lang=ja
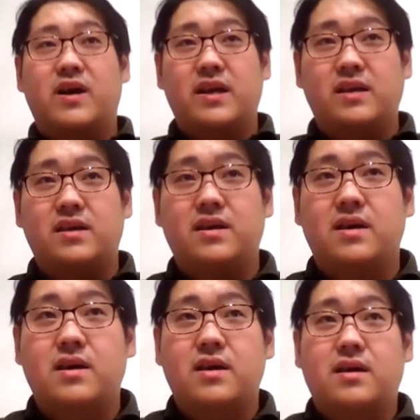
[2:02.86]
あり、
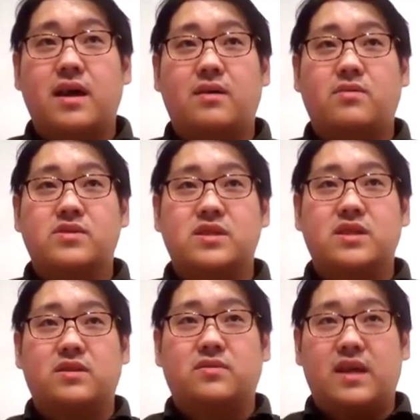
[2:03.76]
健康
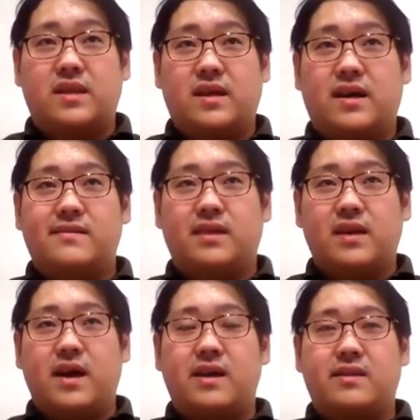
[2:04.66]
診断のデータ解
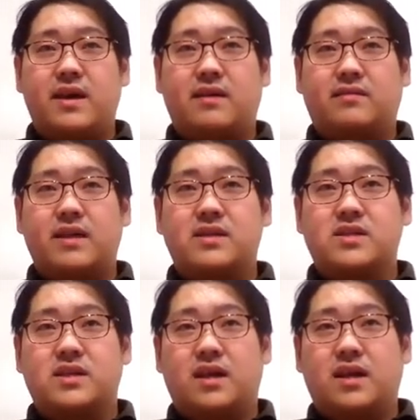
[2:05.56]
析や大学健
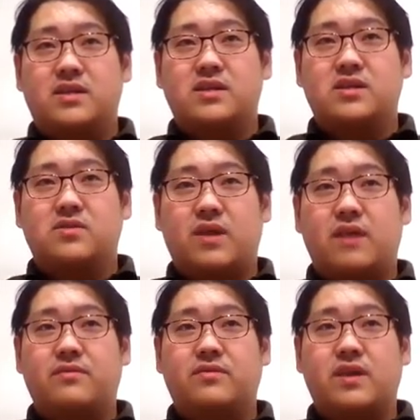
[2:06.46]
診から自身の
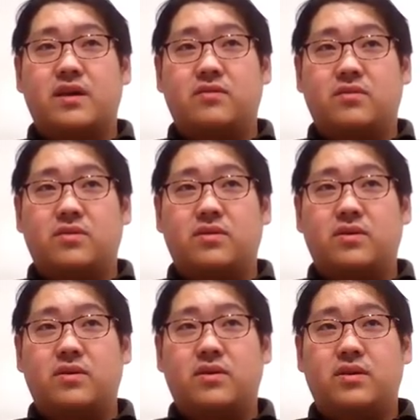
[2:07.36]
ライフスタイルの、
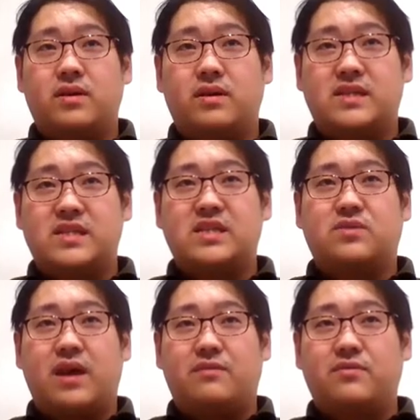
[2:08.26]
自身
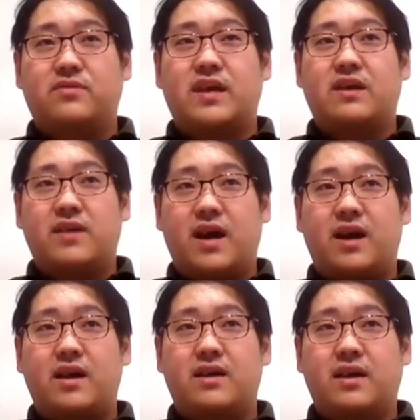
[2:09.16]
のライフスタイルや
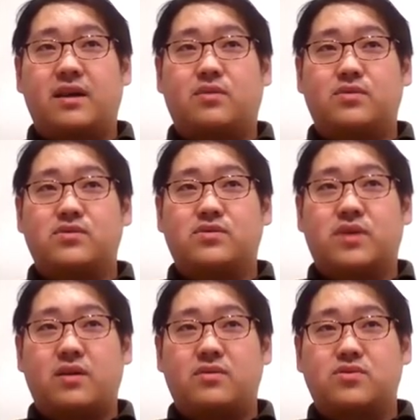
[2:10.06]
健康状
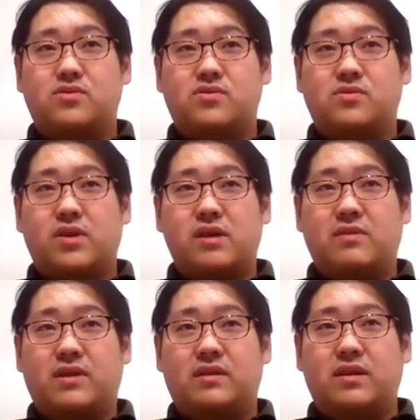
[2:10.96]
態を超長期に
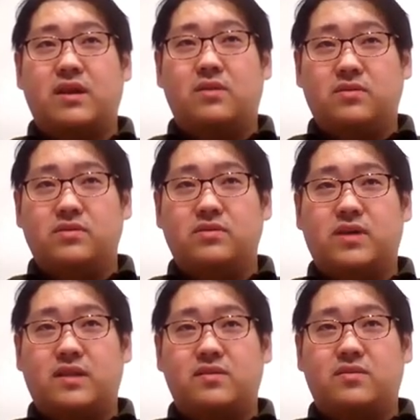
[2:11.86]
わたって記録、
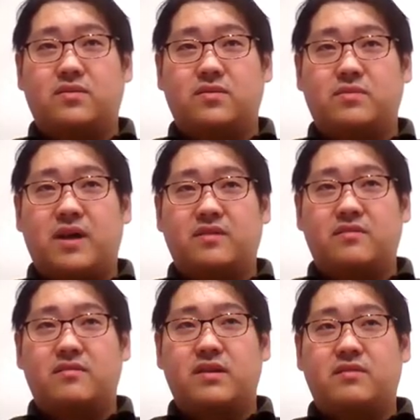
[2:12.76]
活用する
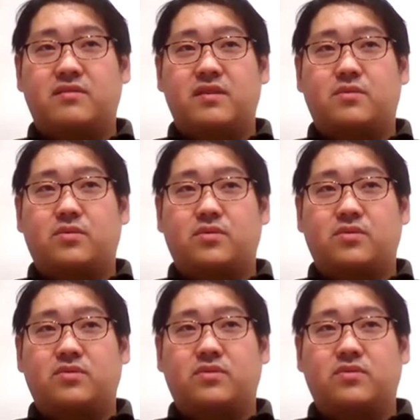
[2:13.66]
パーソナルヘルスレコード
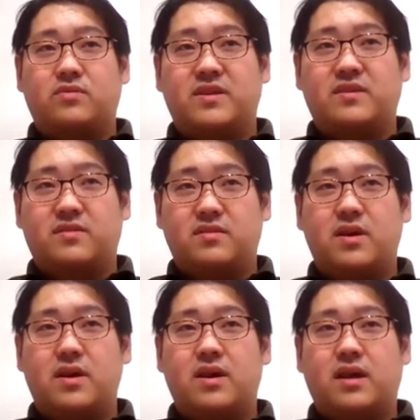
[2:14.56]
の創造を目指す、
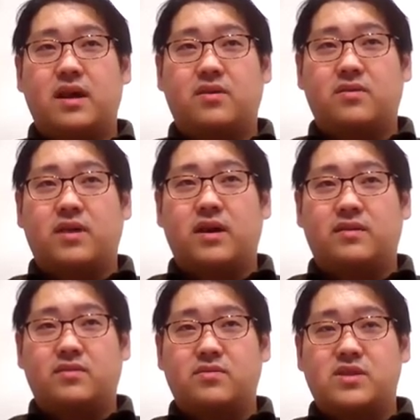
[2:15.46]
研究開
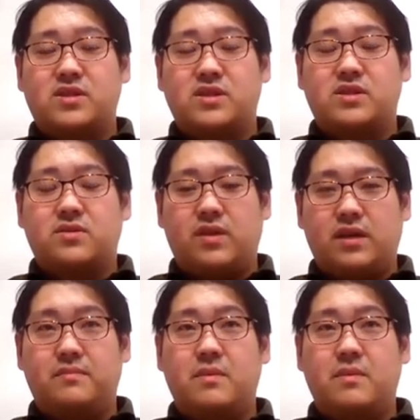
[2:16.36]
発を実施しており、